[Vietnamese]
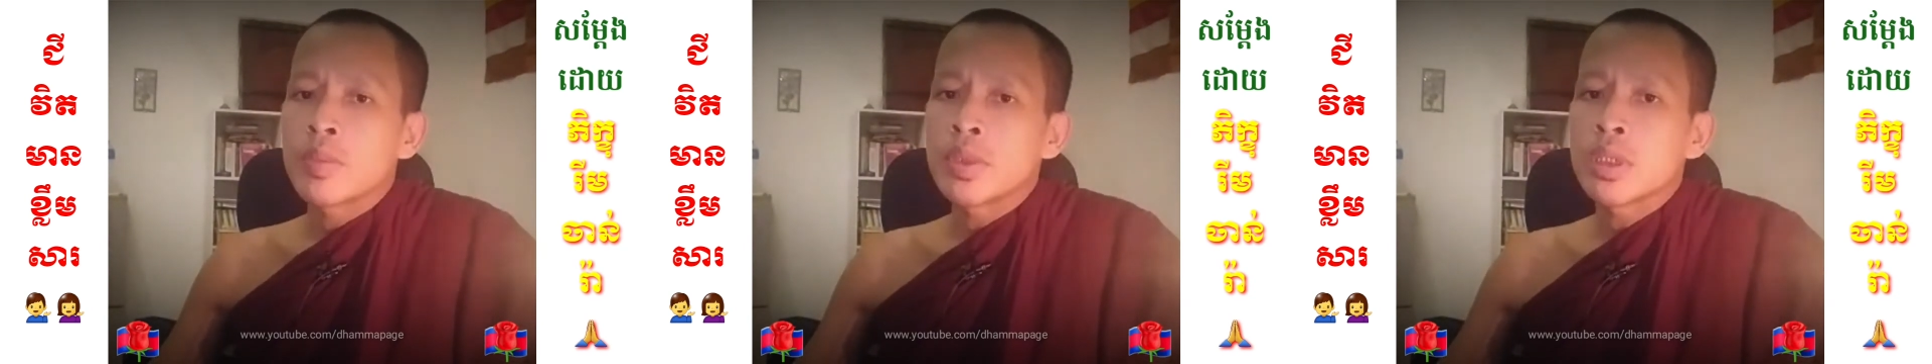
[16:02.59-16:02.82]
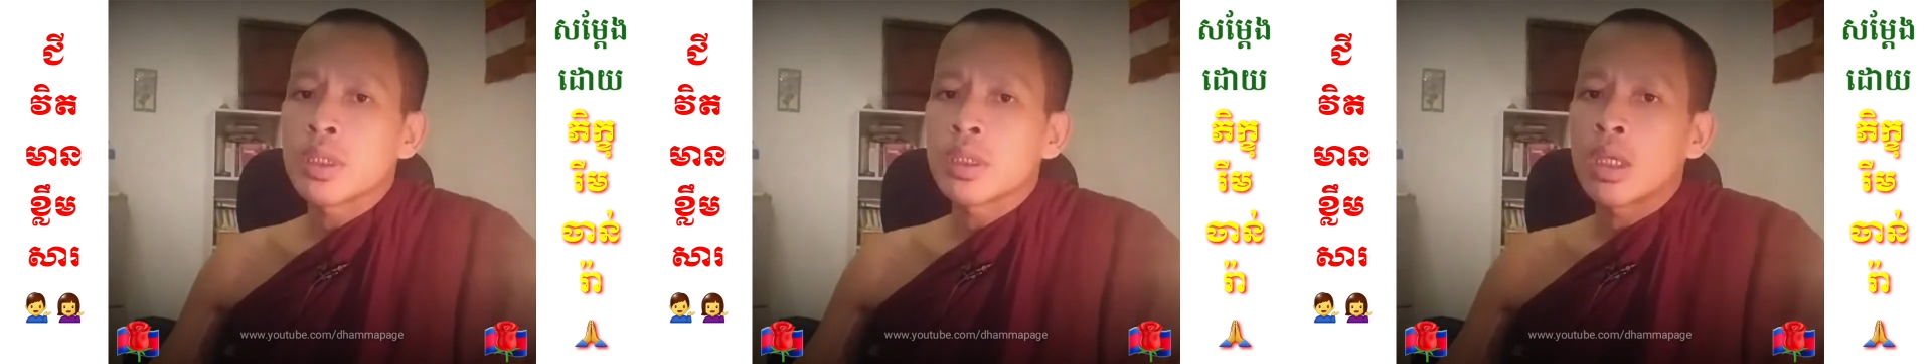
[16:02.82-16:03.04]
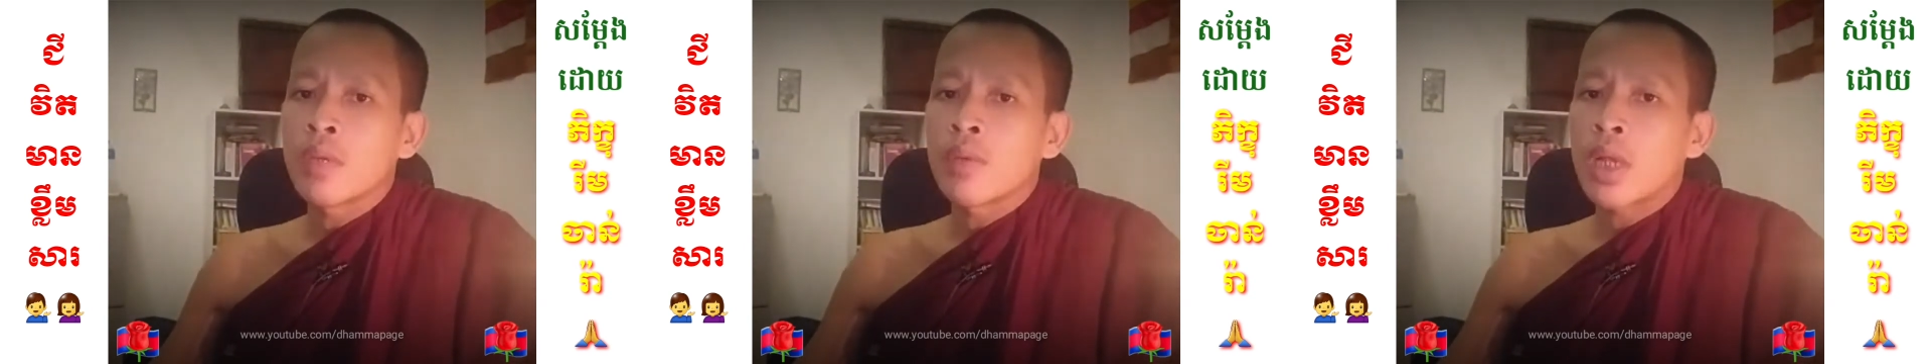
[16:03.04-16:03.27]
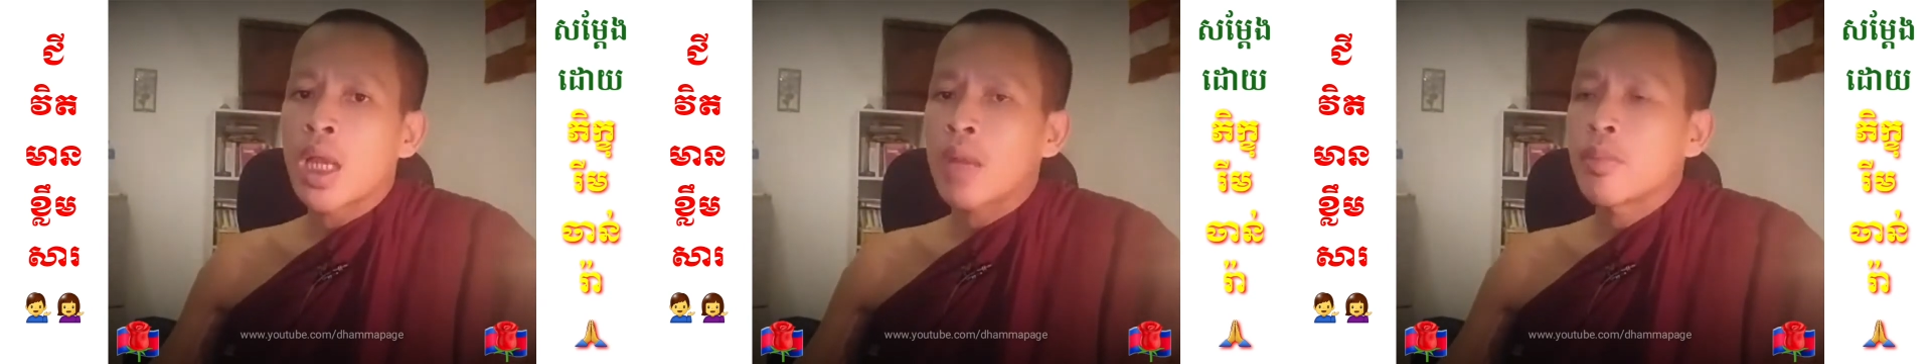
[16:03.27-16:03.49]
chưa tê và
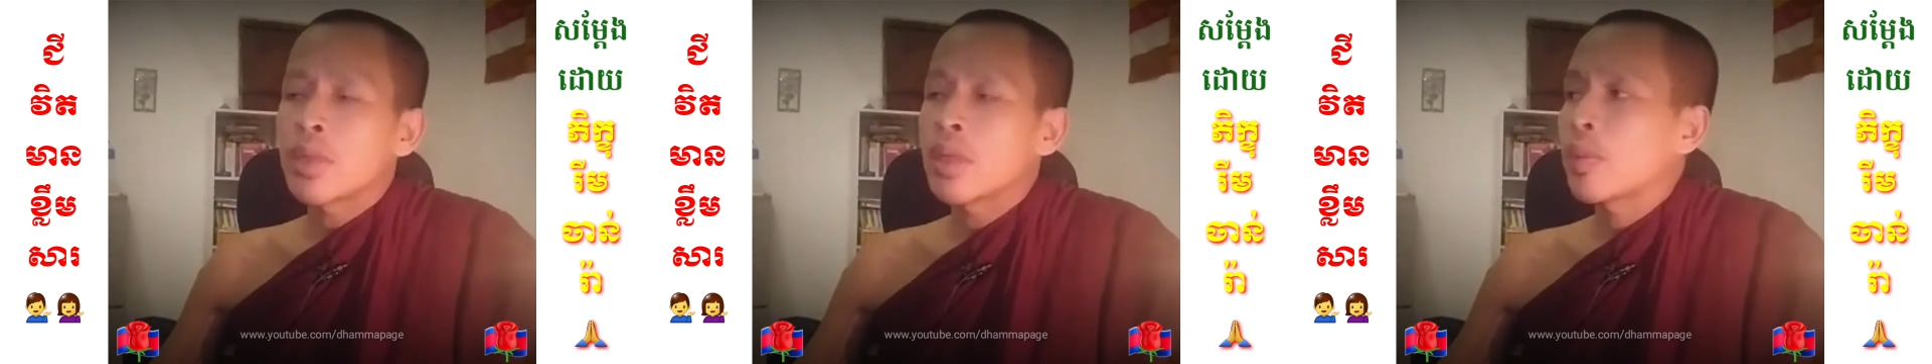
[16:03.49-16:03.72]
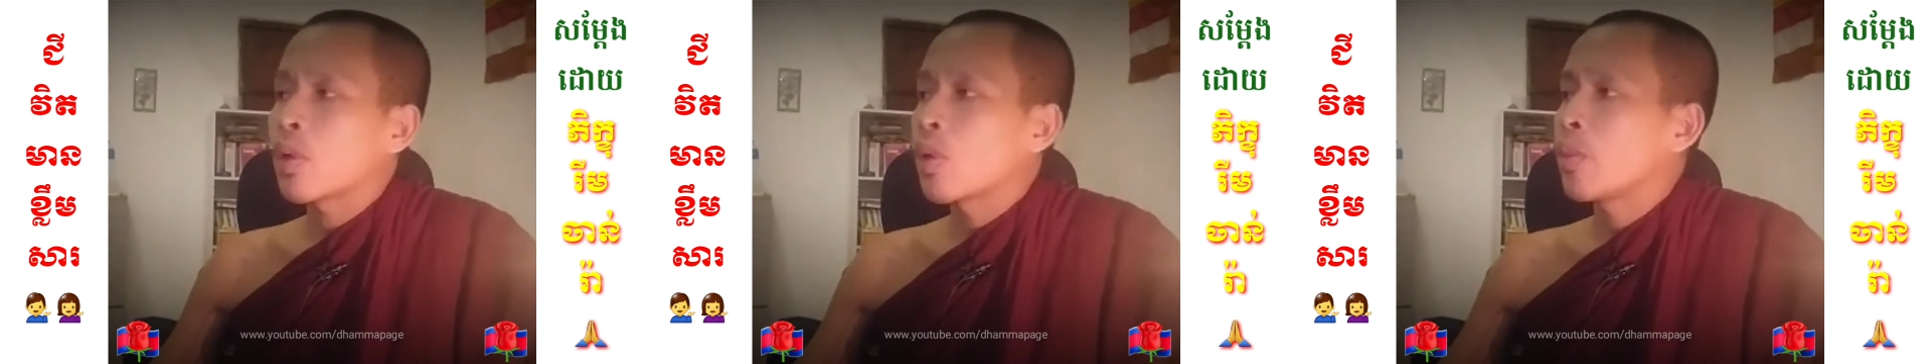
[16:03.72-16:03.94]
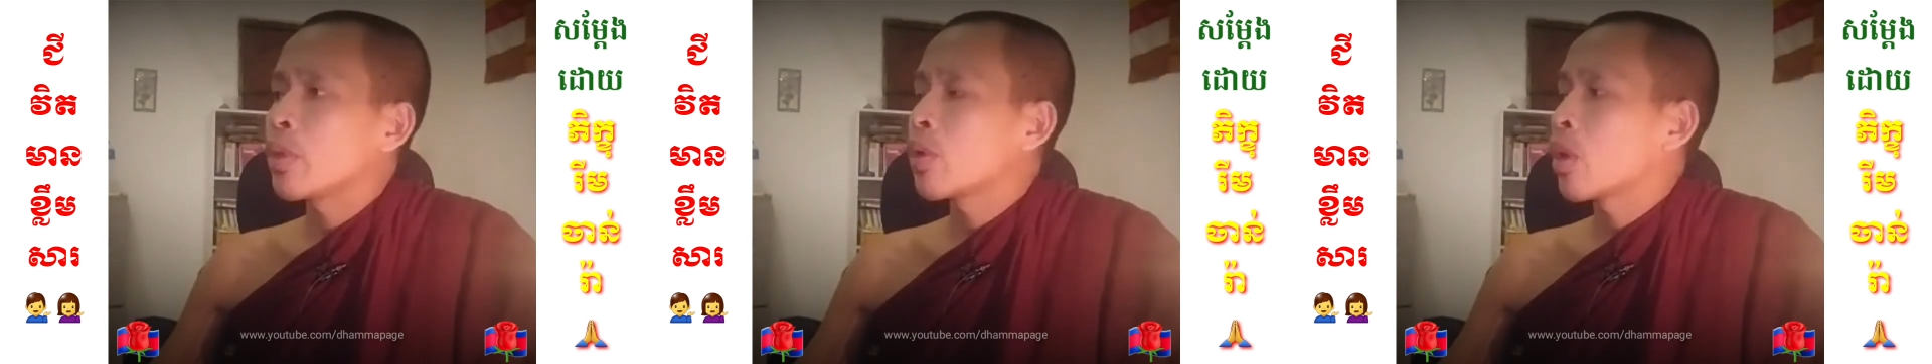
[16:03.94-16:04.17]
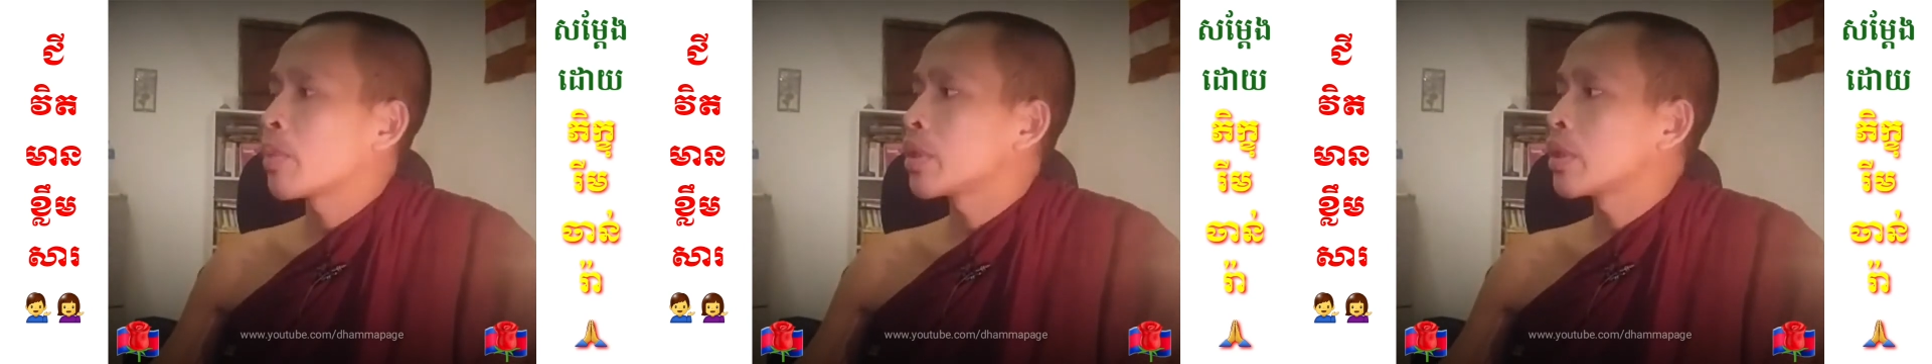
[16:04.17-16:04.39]
đà mì pro mới non
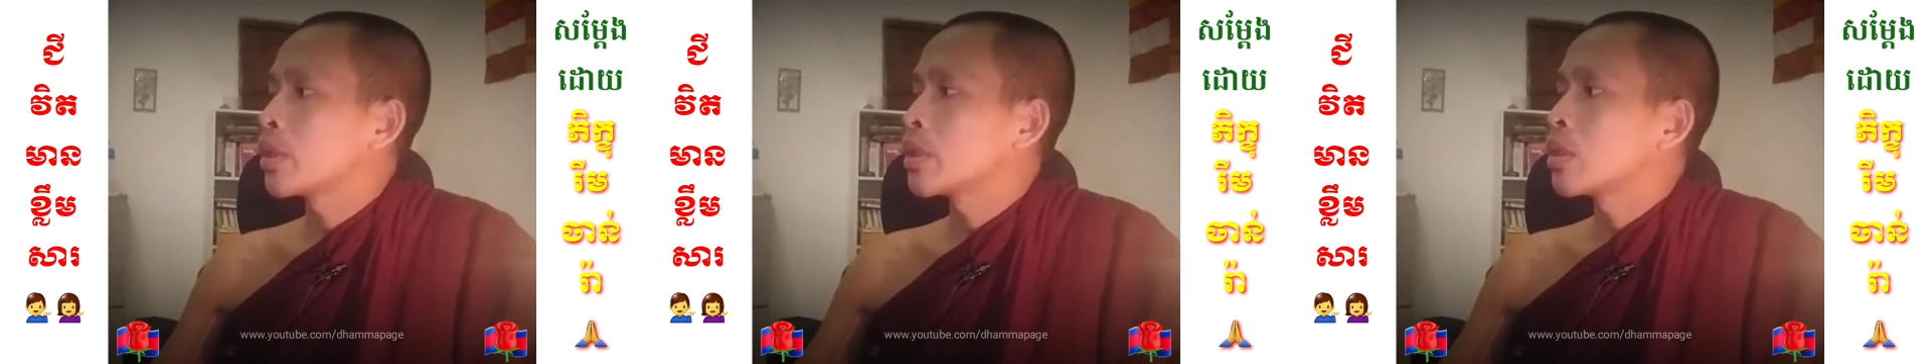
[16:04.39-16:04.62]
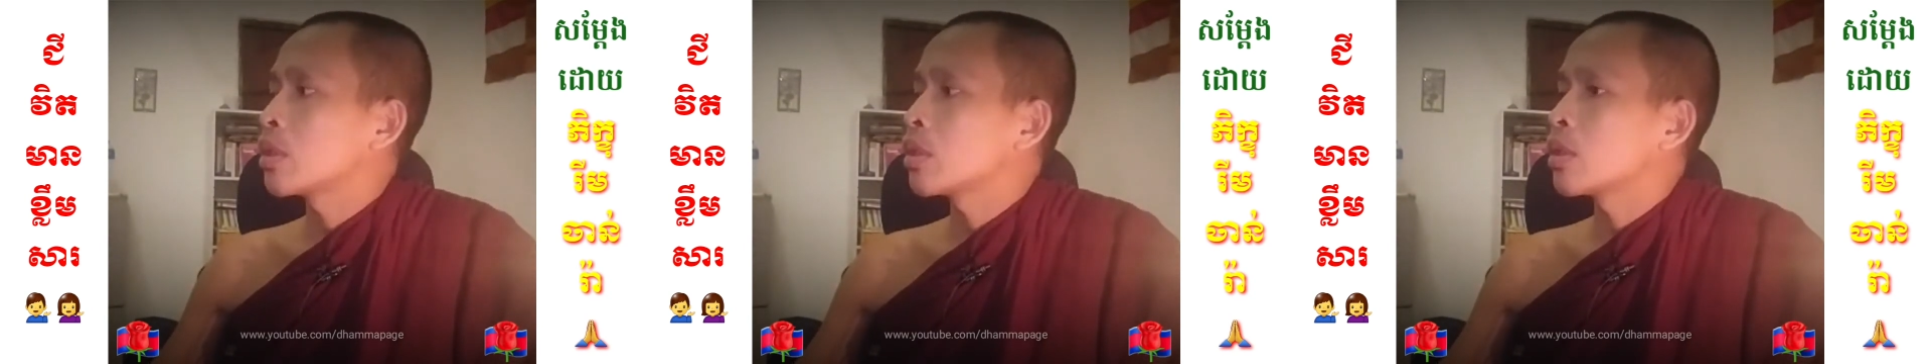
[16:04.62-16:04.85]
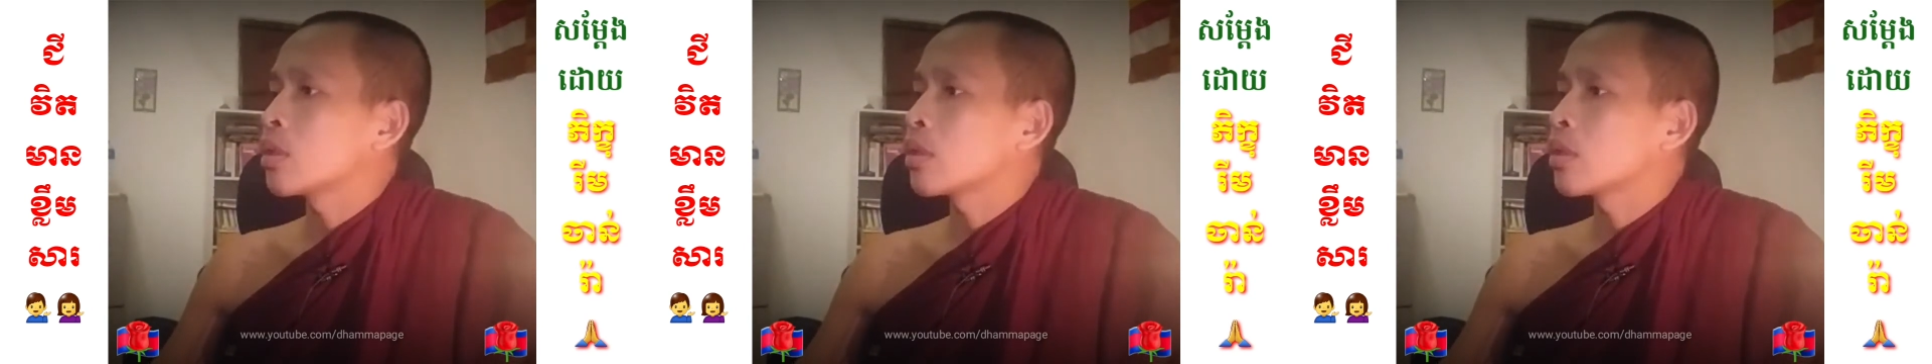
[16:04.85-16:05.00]
thì chưa